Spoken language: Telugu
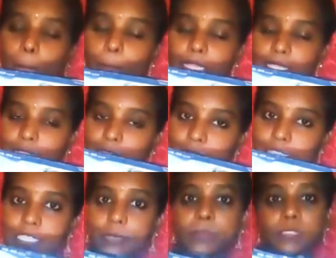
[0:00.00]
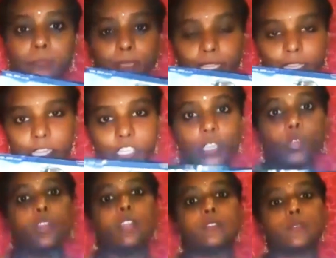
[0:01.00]
కంపల్సరీ కస్టమర్స్ మీ దగ్గర నుంచే
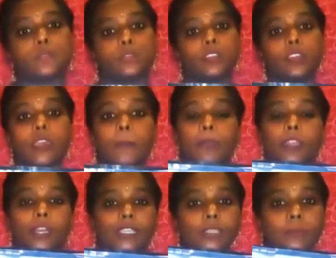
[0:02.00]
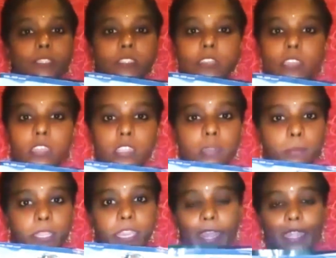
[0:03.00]
కొనాల్సి వస్తుంది మీరు కస్టమర్స్కి
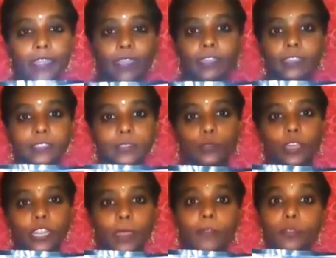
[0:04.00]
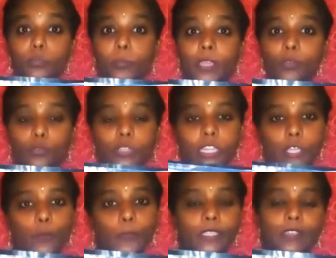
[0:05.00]
మీ డైరెక్ట్గా ఇస్తున్నారు కాబట్టి నువ్వు మీకు టూ
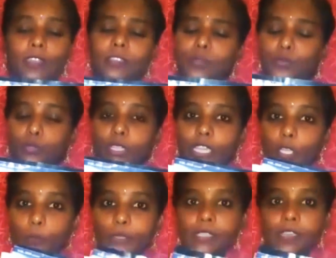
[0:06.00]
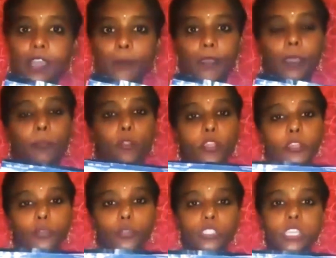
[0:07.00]
థర్టీ రూపీస్ కనీసం టూ థర్టీ రూపీస్ కాకపోయినా
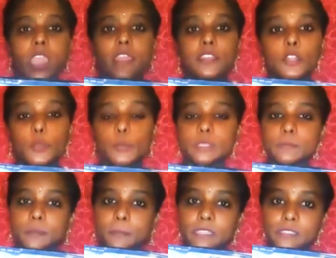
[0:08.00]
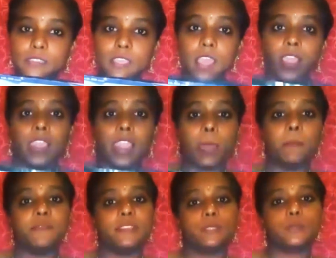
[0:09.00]
ప్రోడక్ట్కి వచ్చి హండ్రెడ్ రూపీస్ మీద
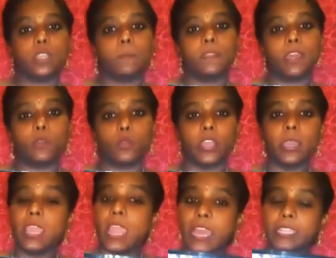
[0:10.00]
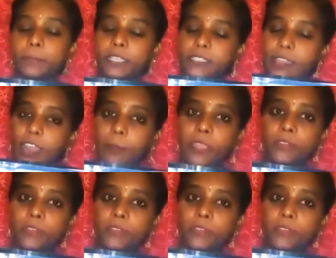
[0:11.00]
లాభం వేసుకుని అమ్మినా కూడా అది మీకు చాలా